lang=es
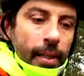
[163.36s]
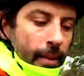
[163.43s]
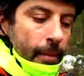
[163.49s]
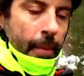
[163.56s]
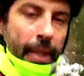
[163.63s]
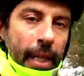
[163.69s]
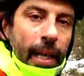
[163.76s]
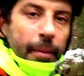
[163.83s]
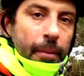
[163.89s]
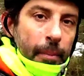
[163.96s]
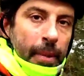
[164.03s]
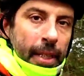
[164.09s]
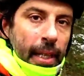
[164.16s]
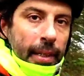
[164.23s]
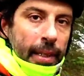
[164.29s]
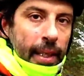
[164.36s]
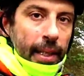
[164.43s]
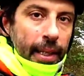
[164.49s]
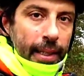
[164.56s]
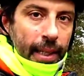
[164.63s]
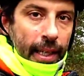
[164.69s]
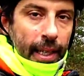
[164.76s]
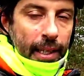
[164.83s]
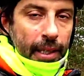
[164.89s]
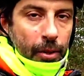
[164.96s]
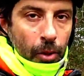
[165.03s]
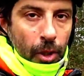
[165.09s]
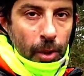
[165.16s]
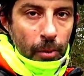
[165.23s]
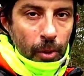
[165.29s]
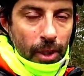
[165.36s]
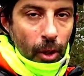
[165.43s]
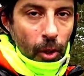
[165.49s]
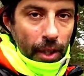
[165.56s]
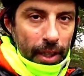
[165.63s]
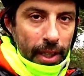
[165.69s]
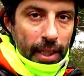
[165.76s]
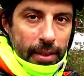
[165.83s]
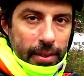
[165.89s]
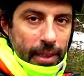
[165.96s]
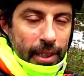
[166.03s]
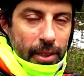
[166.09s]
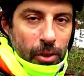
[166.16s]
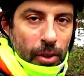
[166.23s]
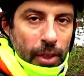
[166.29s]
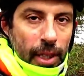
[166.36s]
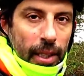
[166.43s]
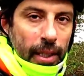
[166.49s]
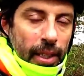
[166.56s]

Mirad, mirad qué, qué careto llevo, qué ojeras. Esto es de,